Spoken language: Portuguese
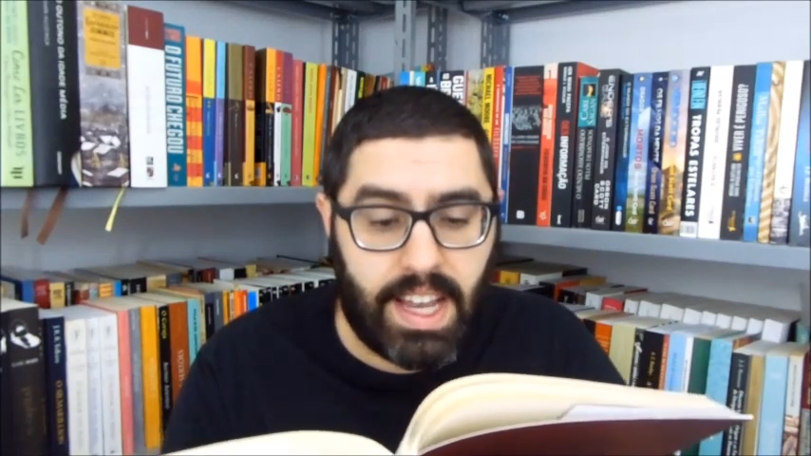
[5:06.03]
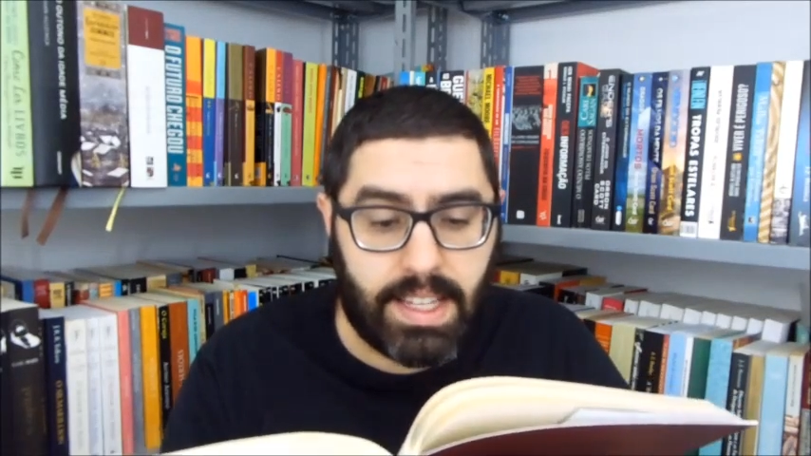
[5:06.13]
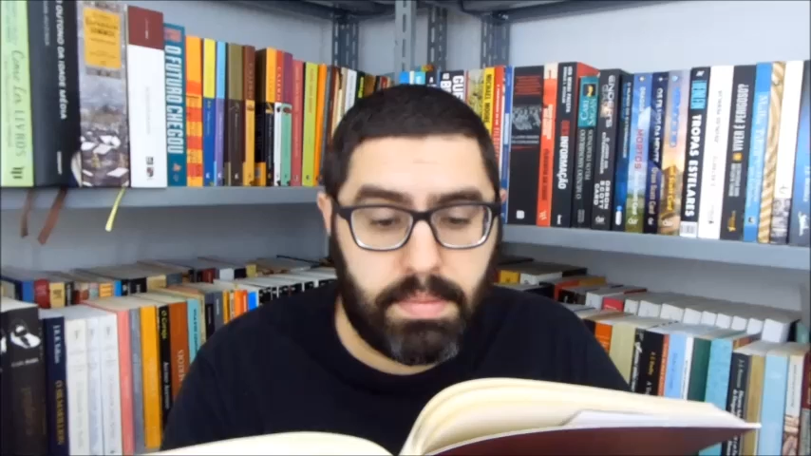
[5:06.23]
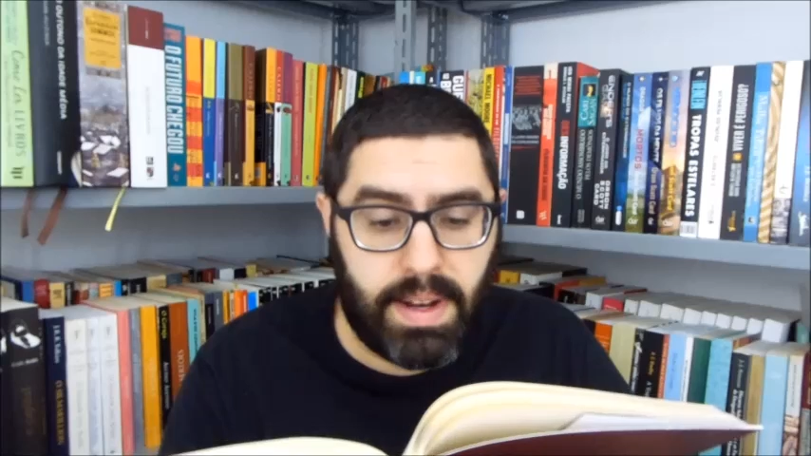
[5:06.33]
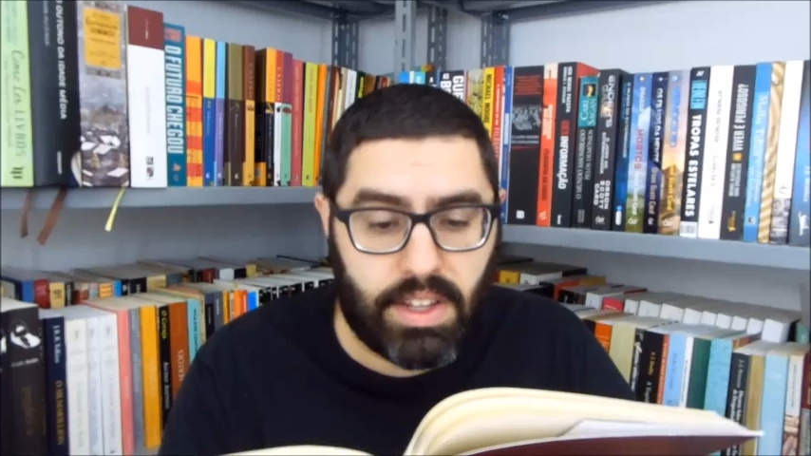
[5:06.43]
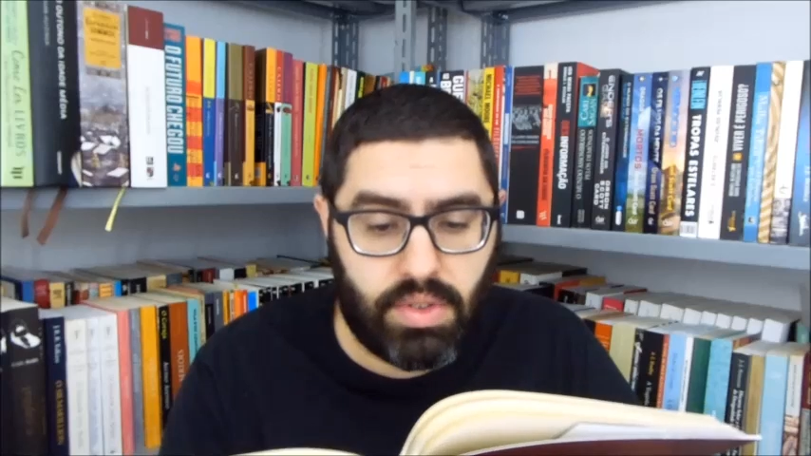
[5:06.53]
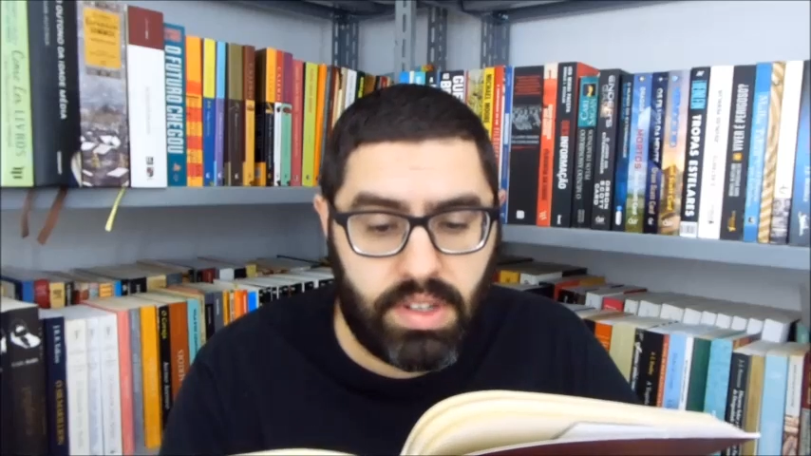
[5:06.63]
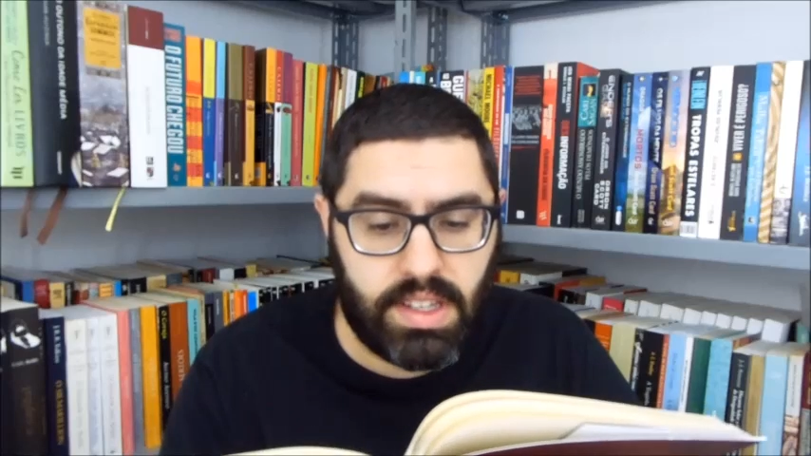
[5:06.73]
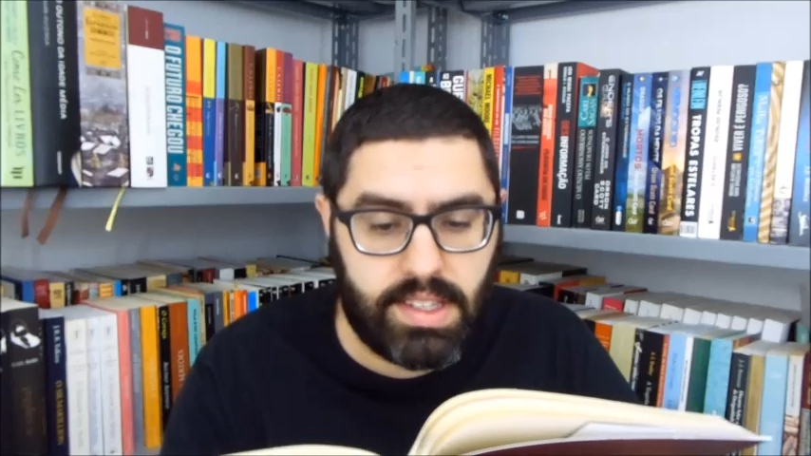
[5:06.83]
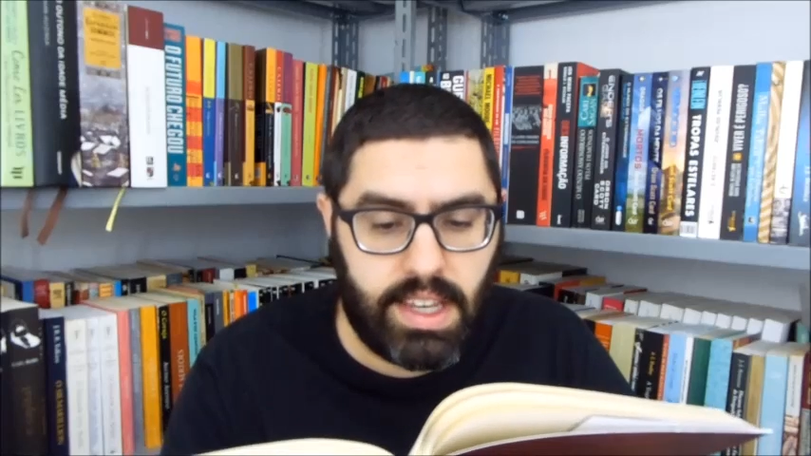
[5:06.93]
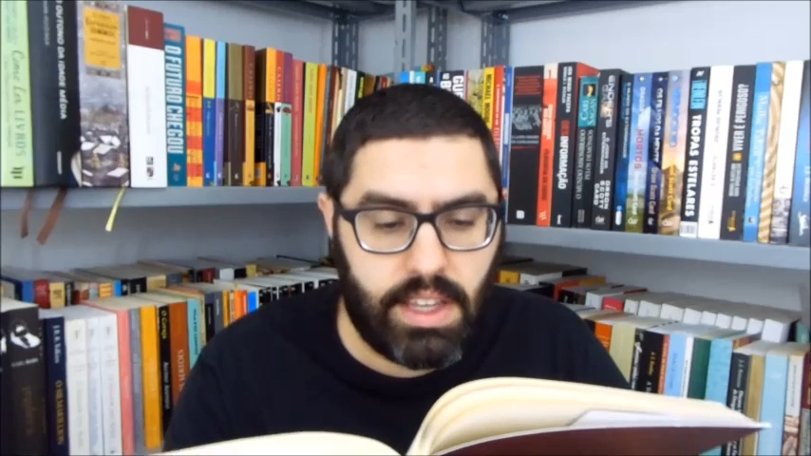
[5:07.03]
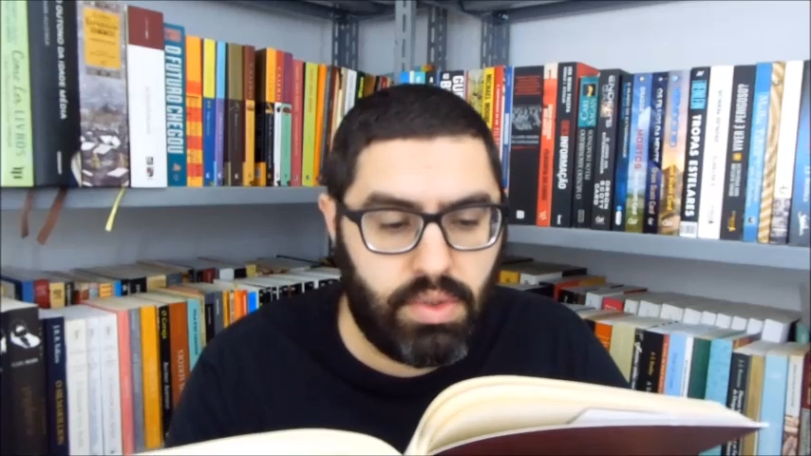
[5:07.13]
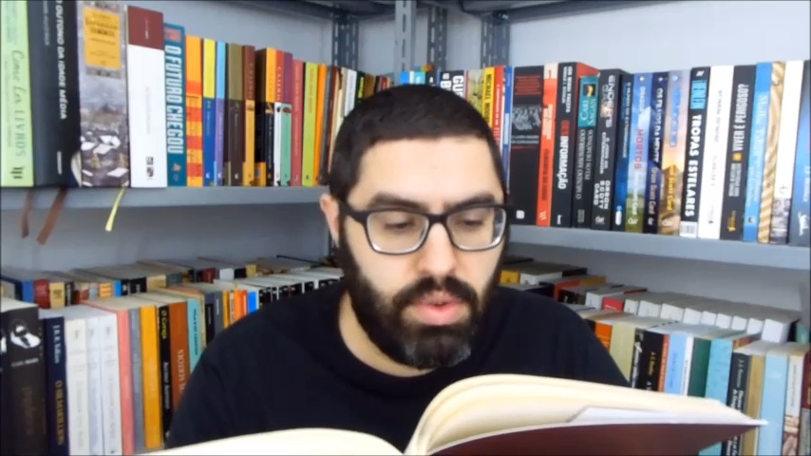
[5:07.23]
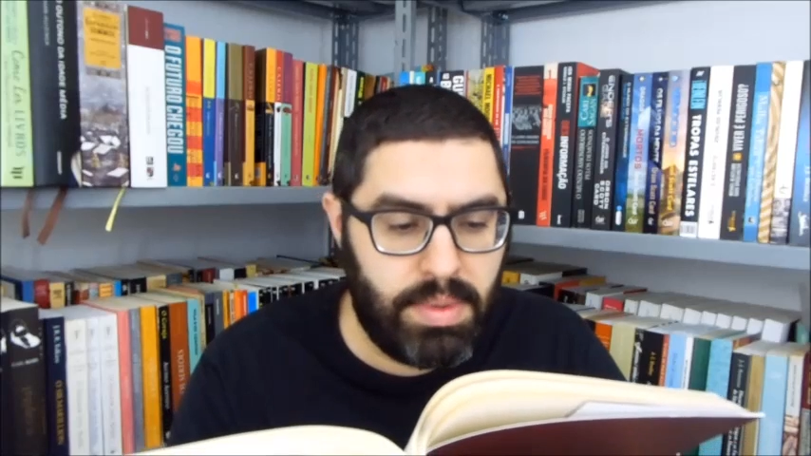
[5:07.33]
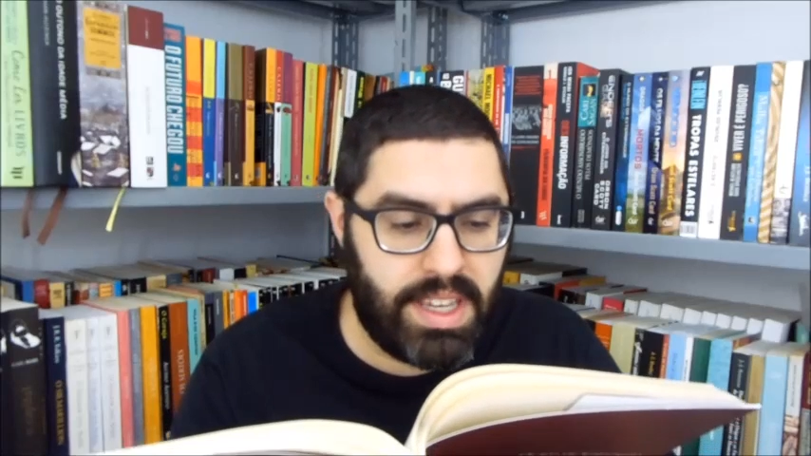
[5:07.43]
Aspirações que se
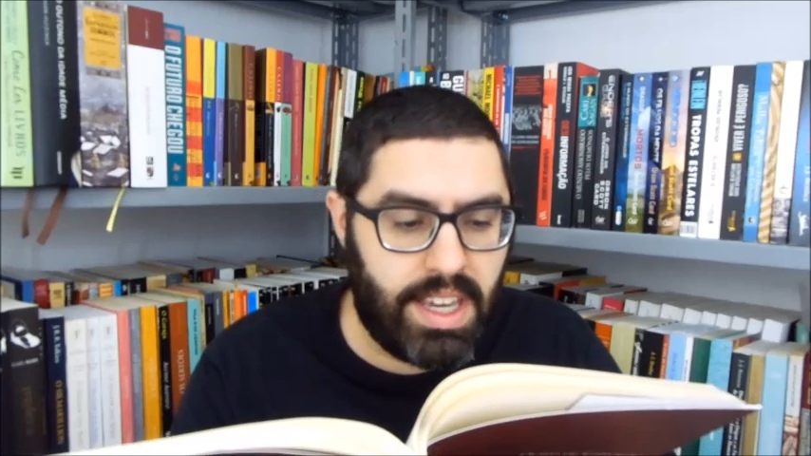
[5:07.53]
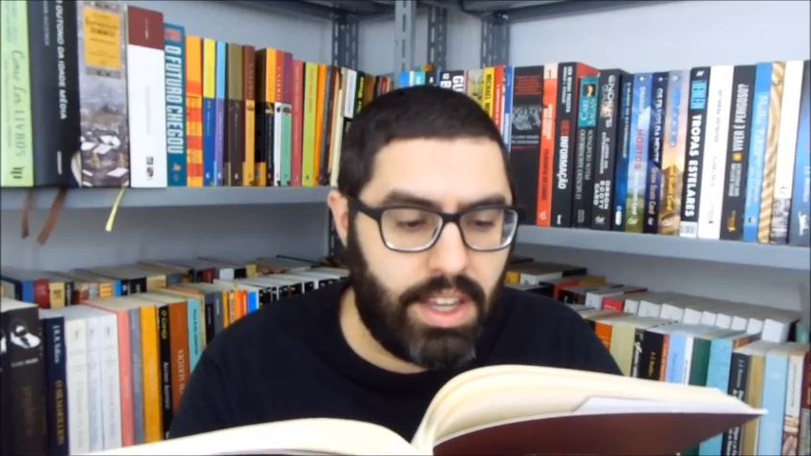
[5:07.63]
resumem